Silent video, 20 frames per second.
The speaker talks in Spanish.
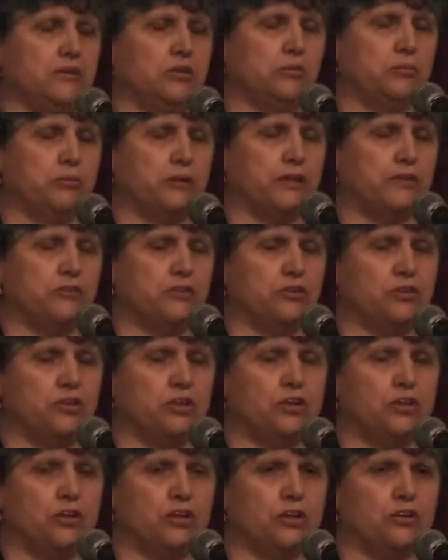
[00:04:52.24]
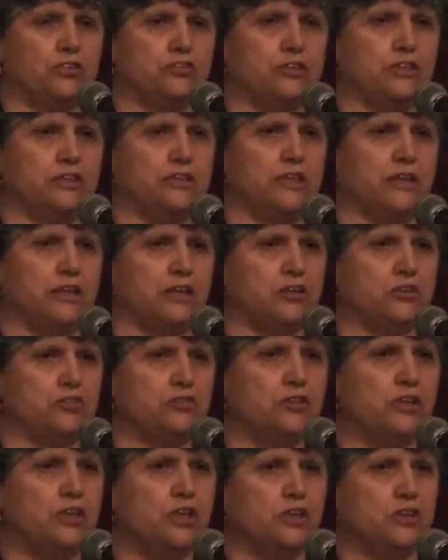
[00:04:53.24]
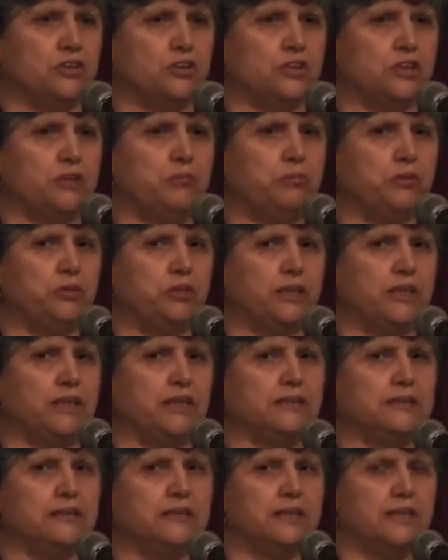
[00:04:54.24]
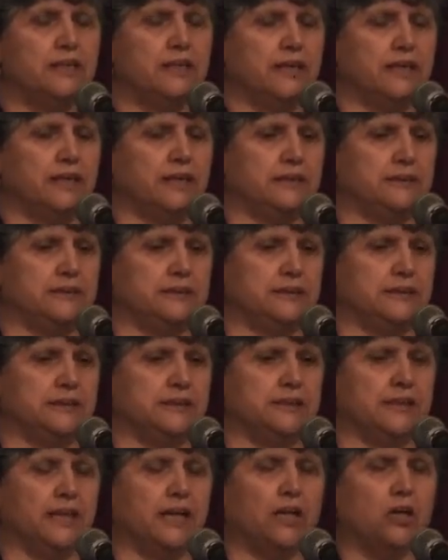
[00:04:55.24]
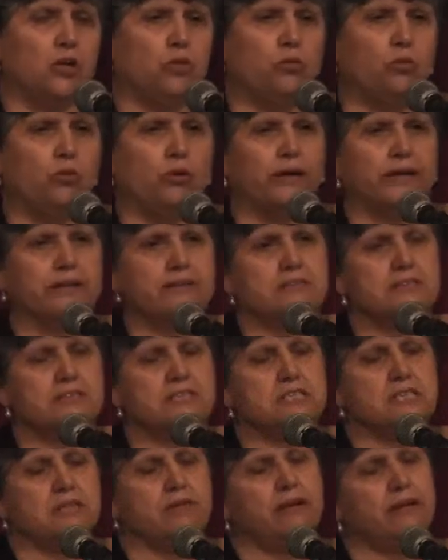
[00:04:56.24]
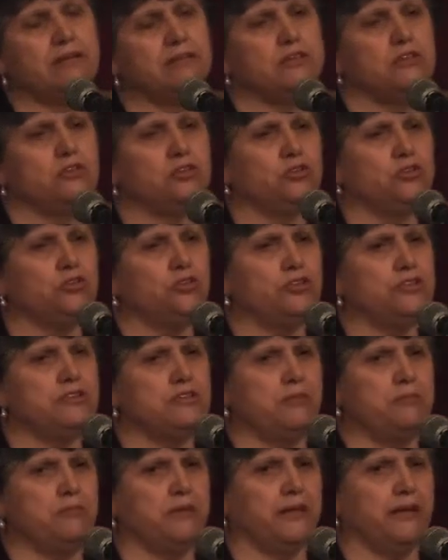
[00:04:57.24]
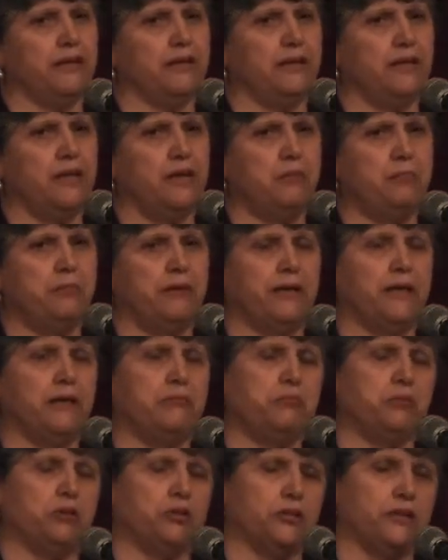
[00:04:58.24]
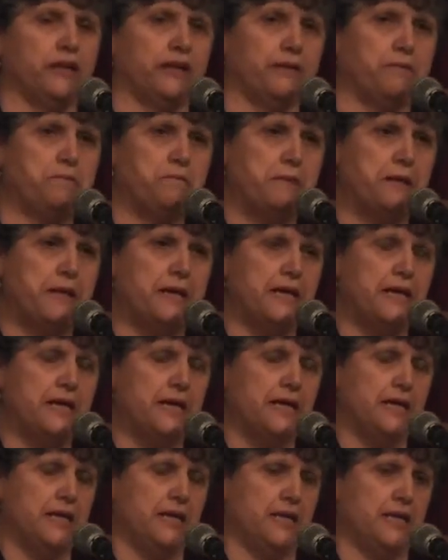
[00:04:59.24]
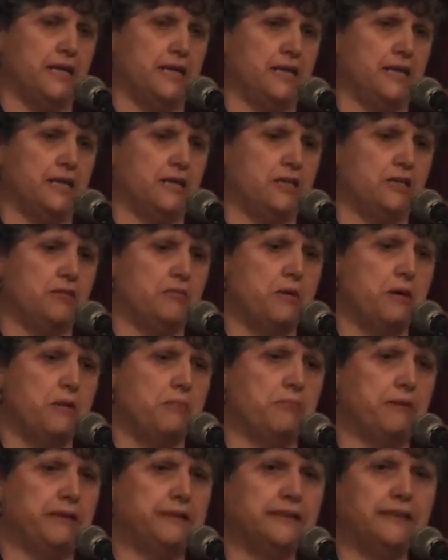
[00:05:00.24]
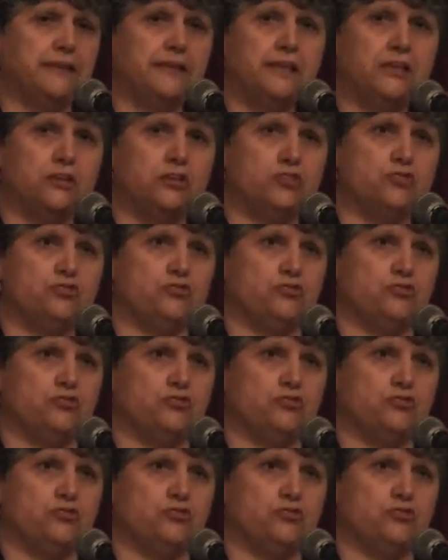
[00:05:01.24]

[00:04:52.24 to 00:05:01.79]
Y lo único que se conocía, dos leguas al norte, era un apeadero del ferrocarril que se llamaba Estación Liniers o apeadero linear,